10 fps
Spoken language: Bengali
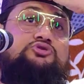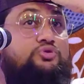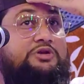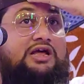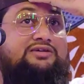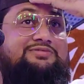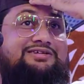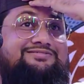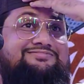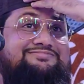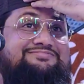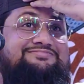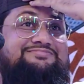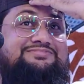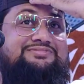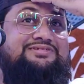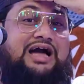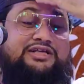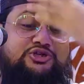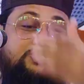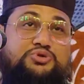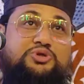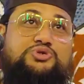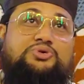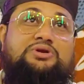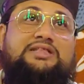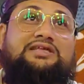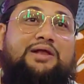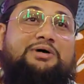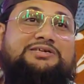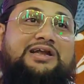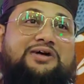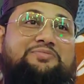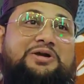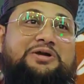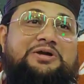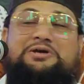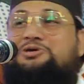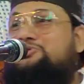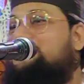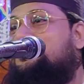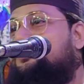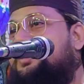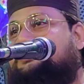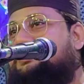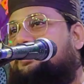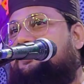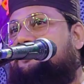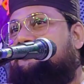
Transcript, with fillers: টুপি লাগবে গায়ে তো সুন্দর সুন্নাতি লেবাস লাগবে কিন্তু কোরবান চান